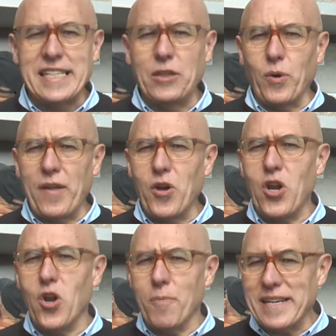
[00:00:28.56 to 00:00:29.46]

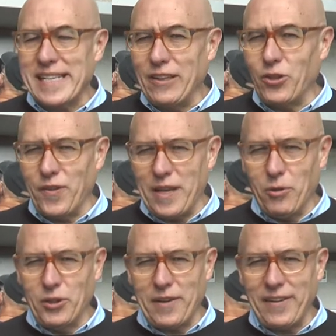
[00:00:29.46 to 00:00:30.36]
situado en lo más alto
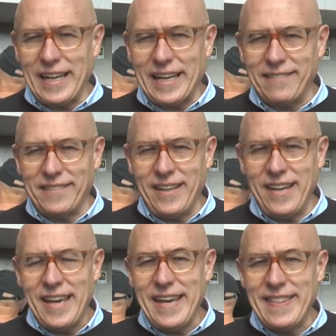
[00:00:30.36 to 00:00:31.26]
del monte
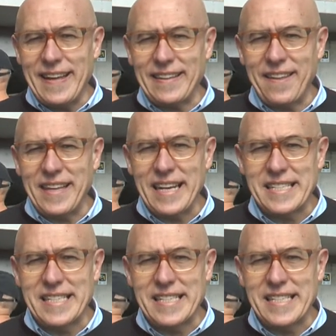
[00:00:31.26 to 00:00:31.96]
Benacantil y data del